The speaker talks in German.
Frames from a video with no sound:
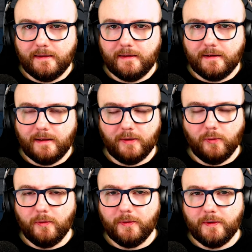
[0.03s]
Hallo
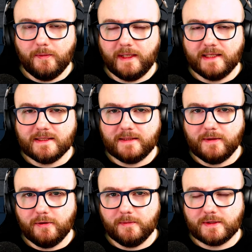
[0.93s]
Leute und herzlich
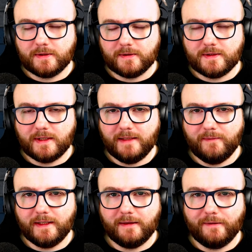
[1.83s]
willkommen zurück zu einem
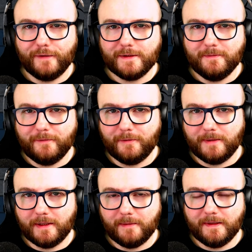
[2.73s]
weiteren
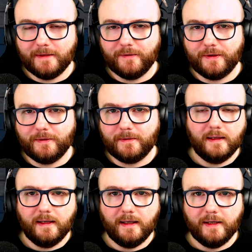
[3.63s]
Phasmophobia Update Video.
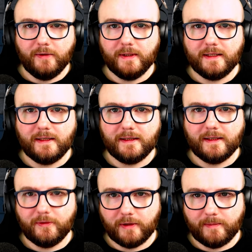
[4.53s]
Ein neuer Tag, ein
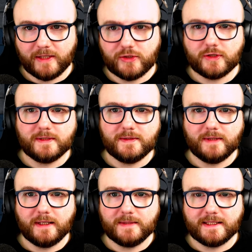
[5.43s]
neuer Patch, so
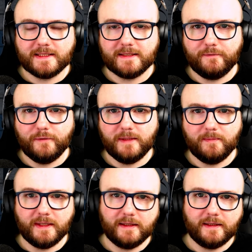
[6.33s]
gab es gestern für den
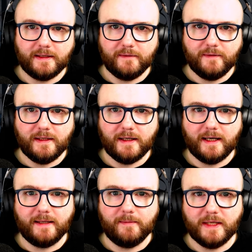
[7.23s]
Beta Client wieder
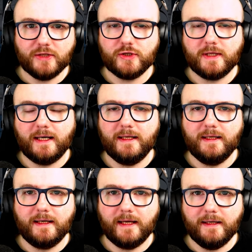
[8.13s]
einen Patch, der
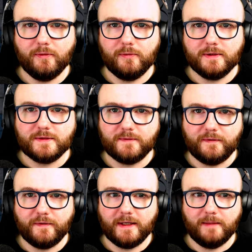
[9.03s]
einige Änderungen sowie
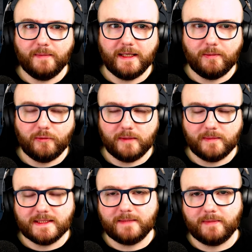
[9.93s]
Fehlerbehebungen
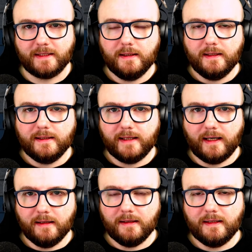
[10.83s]
mit sich bringt. Der
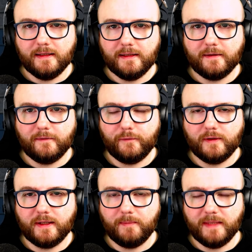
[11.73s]
Angleich von
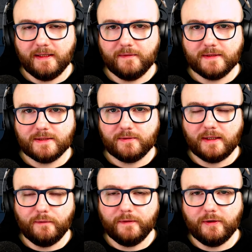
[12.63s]
der Beta-Version
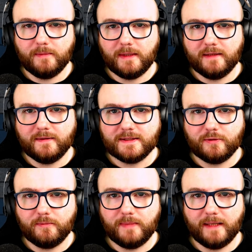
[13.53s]
auf die normale
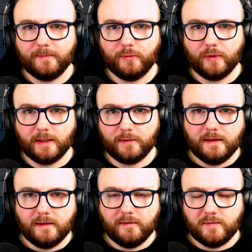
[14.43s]
Version bleibt noch
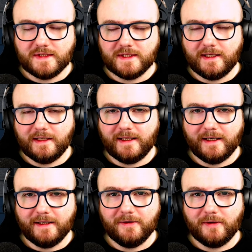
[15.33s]
aus. Wir müssen daher
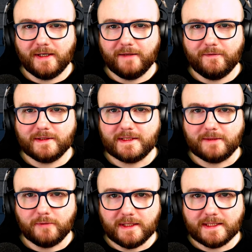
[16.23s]
leider noch etwas
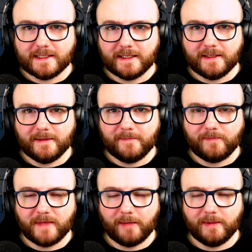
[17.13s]
geduldig sein,
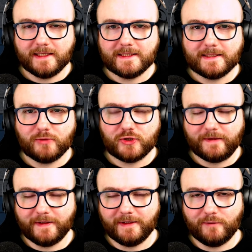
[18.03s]
aber jetzt
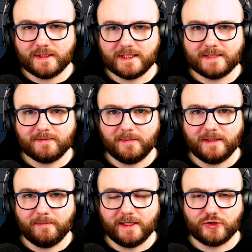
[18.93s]
beschäftigen wir uns erstmal mit
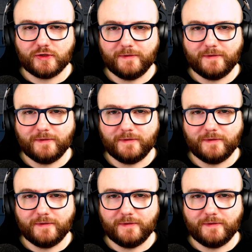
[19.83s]
dem Patch.